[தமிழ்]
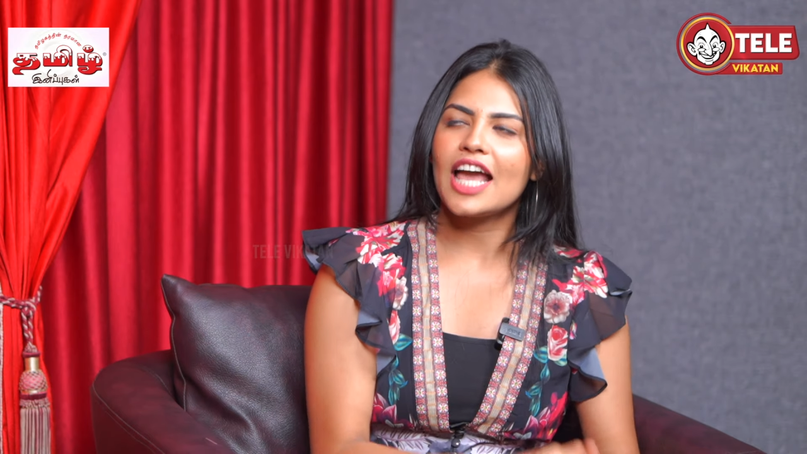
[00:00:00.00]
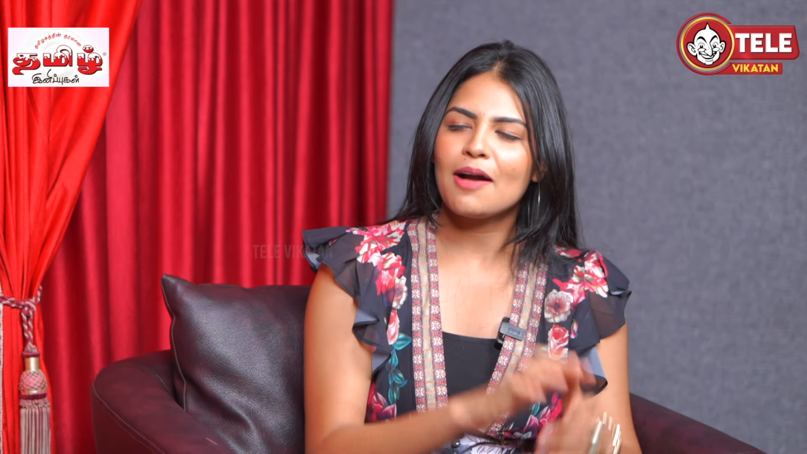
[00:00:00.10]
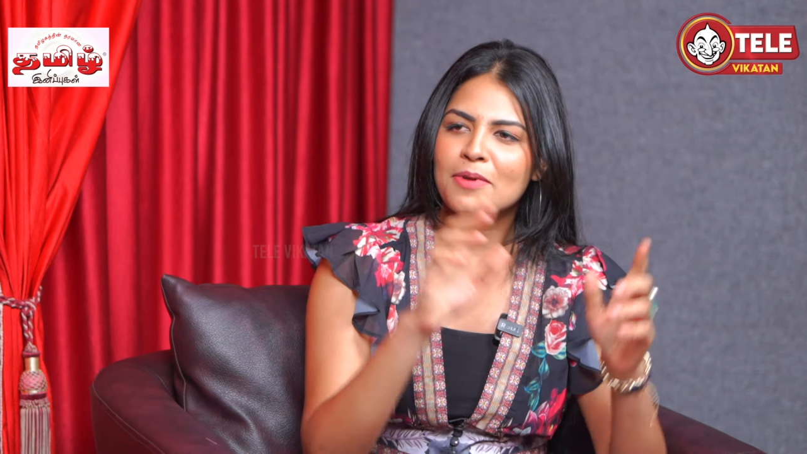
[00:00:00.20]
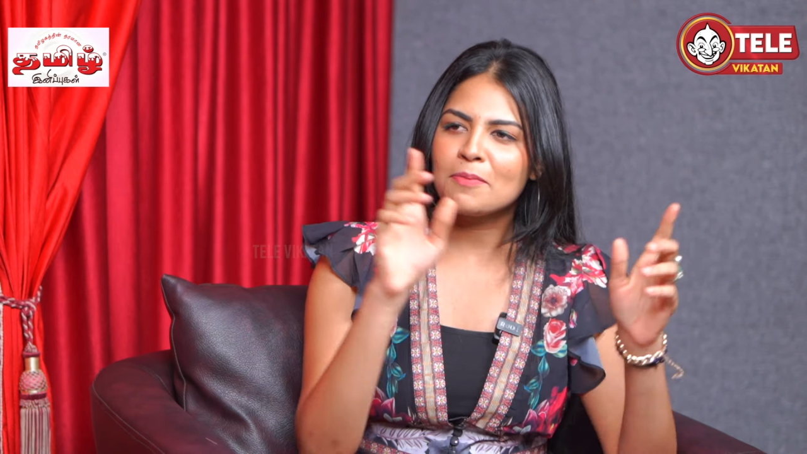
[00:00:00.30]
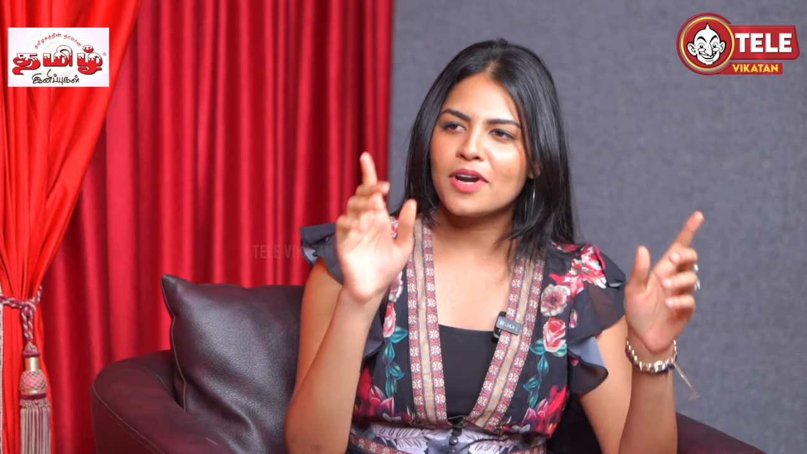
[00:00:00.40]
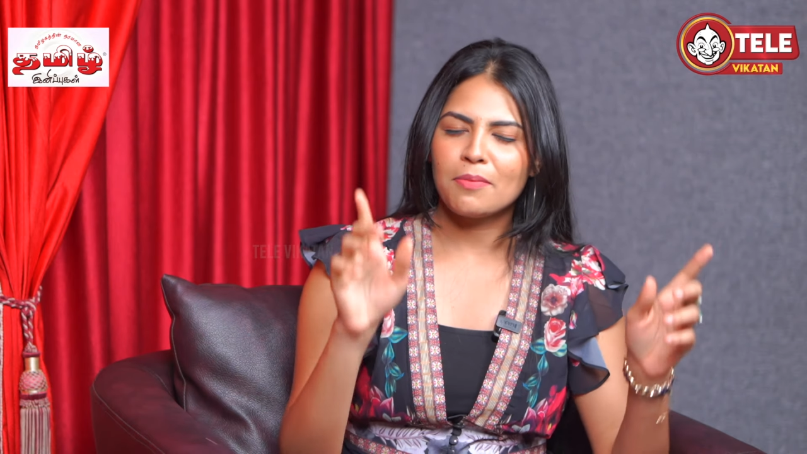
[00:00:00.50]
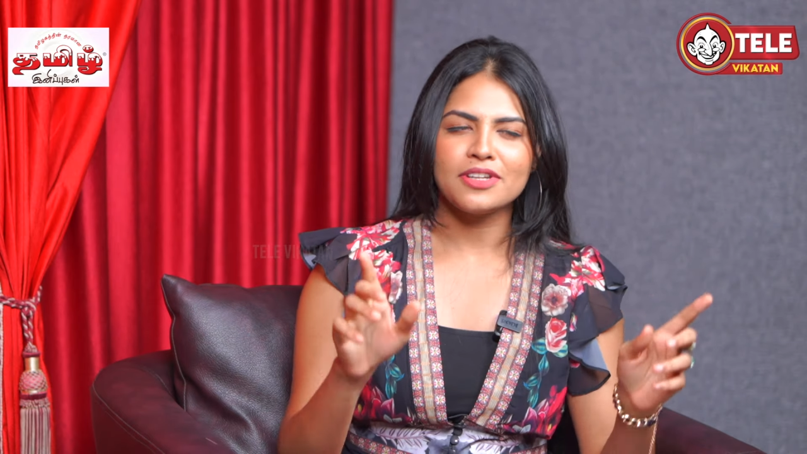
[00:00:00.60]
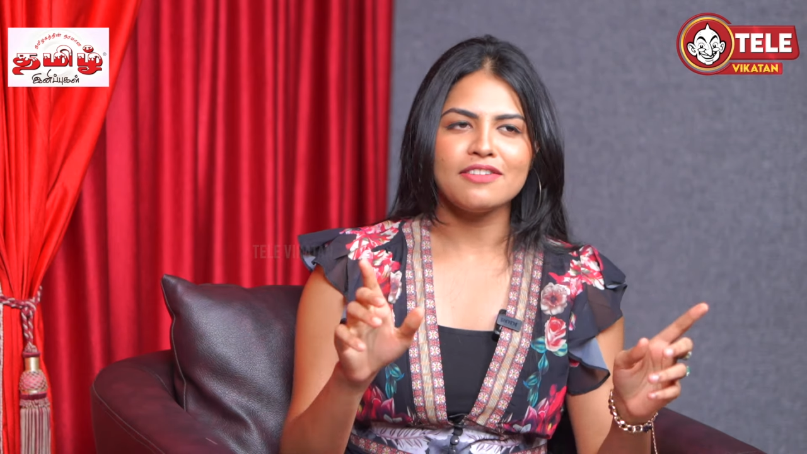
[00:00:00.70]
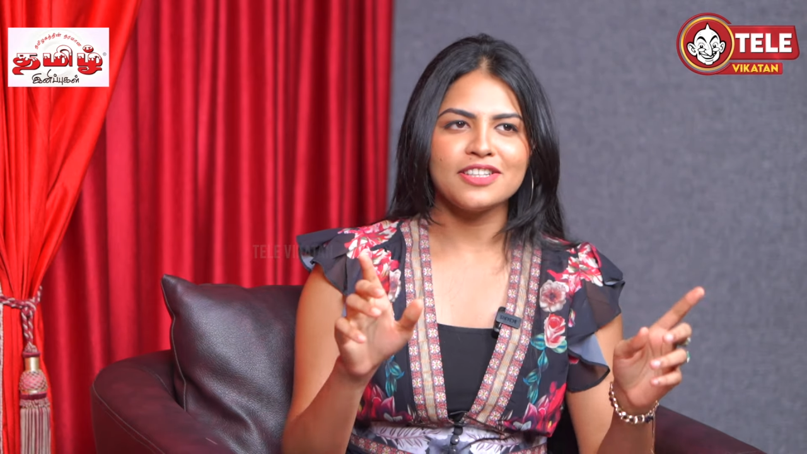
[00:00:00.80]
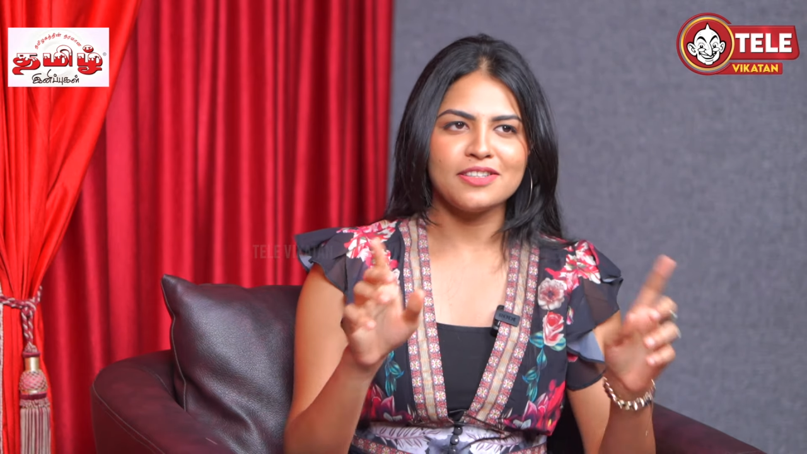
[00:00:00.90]
கேமரா முன்னாடி
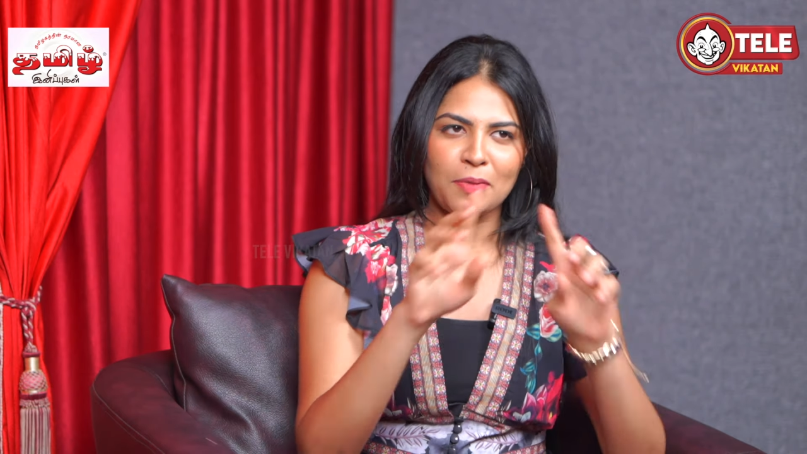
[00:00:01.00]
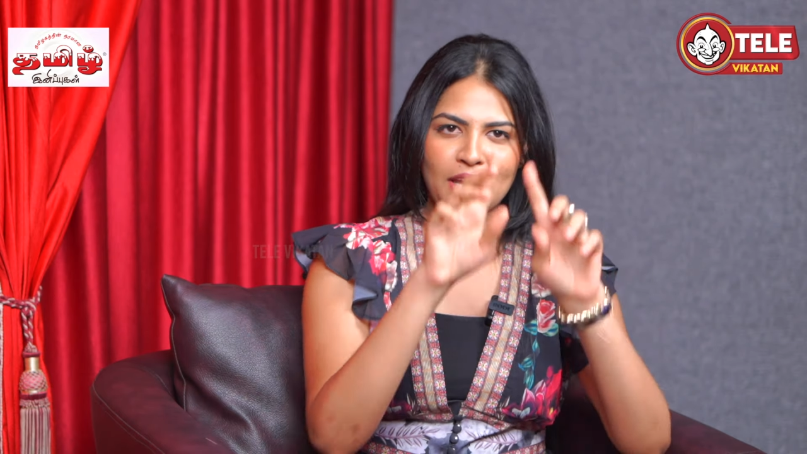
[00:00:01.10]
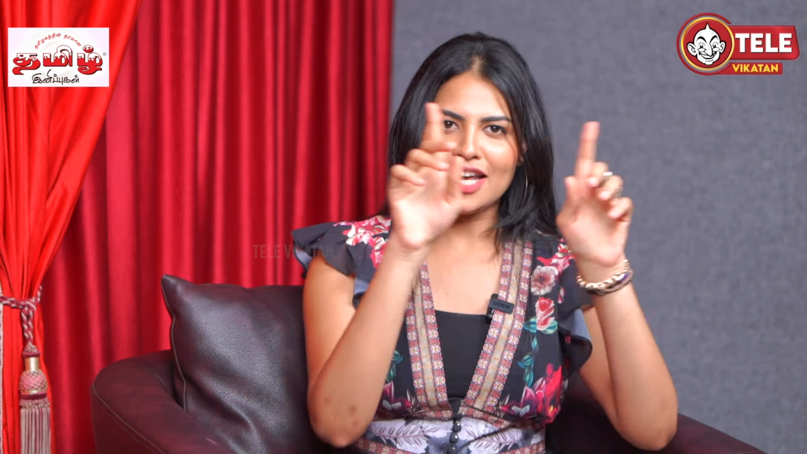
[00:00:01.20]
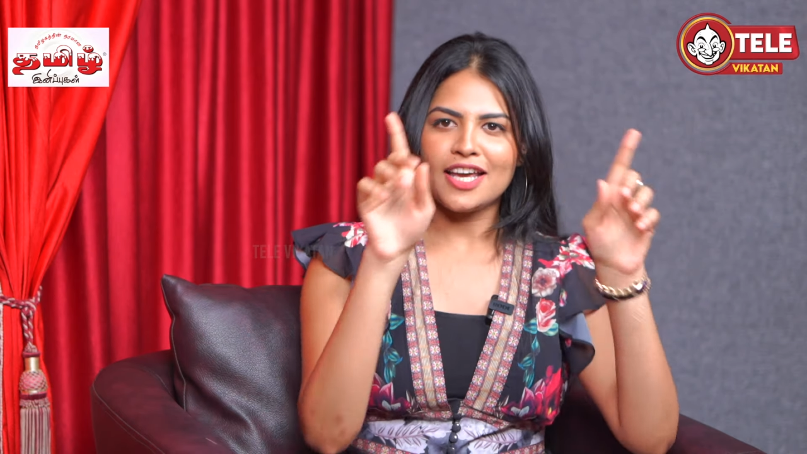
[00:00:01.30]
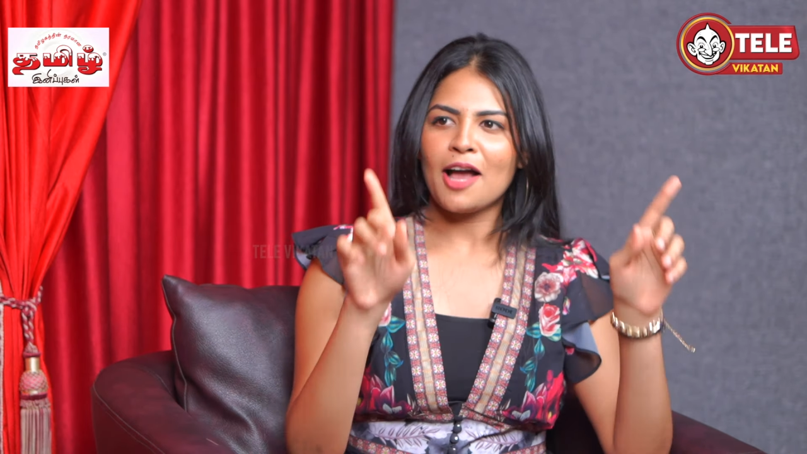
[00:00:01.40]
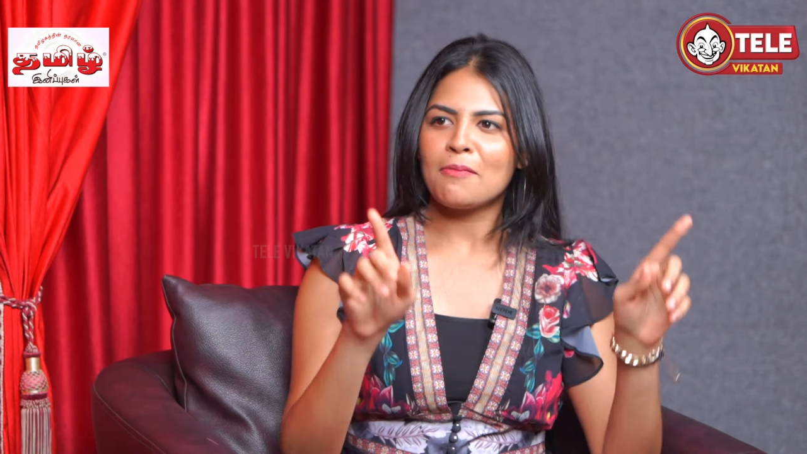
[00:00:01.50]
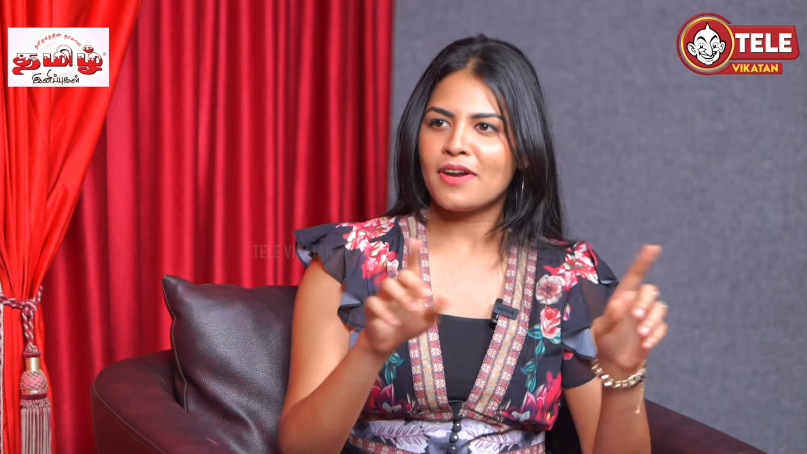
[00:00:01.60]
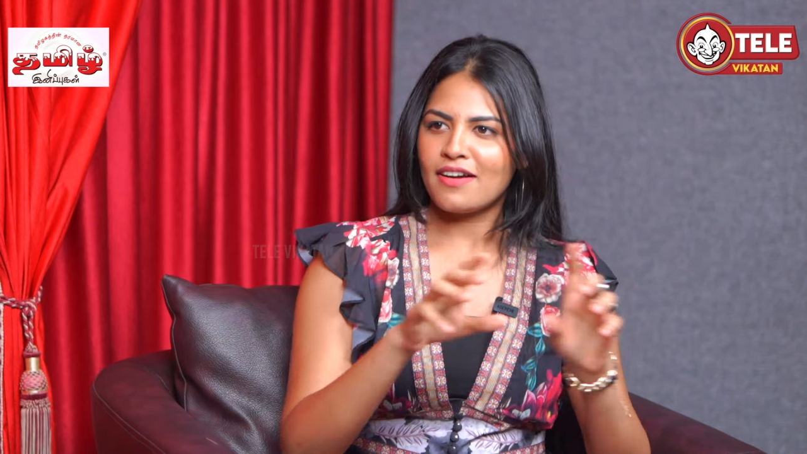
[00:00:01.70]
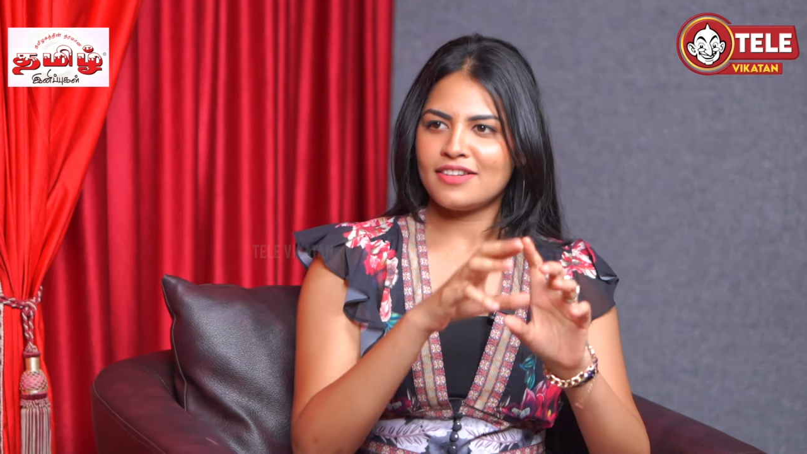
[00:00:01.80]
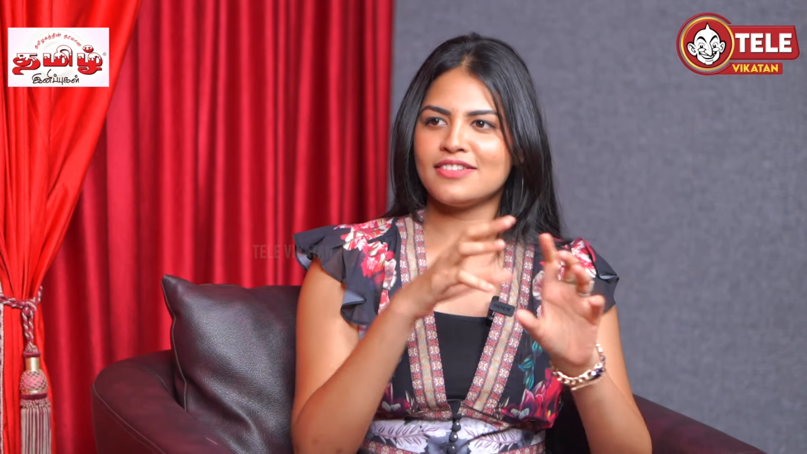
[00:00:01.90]
இப்போ தான் வந்து அந்த பெரிய கேமரா